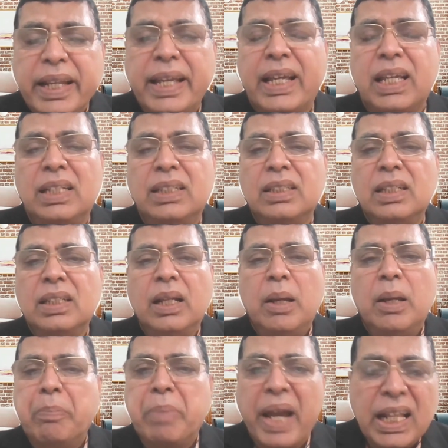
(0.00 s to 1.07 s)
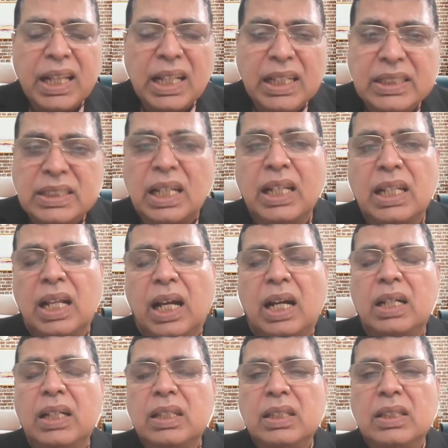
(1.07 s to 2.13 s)
लेकिन पैदल
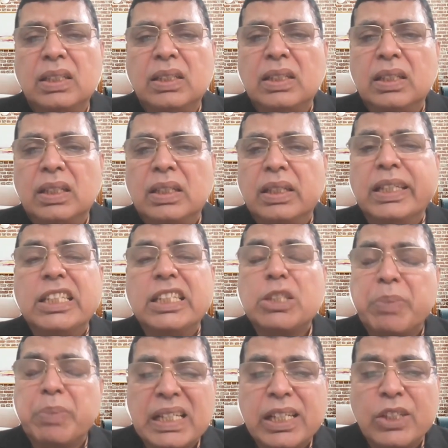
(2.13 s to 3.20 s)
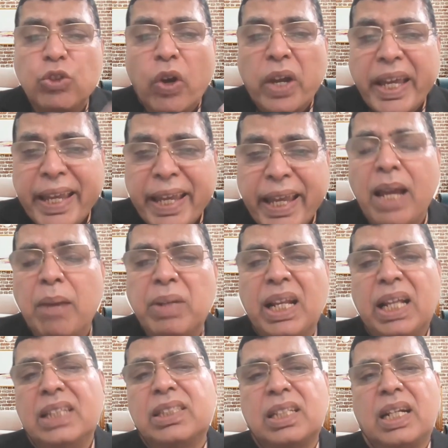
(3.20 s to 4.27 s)
चलना स्पेशली जो
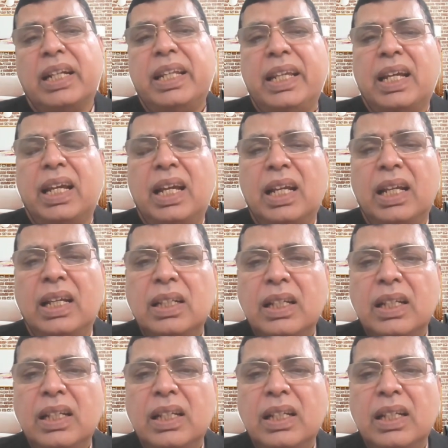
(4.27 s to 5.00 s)
एमलेस रनिंग है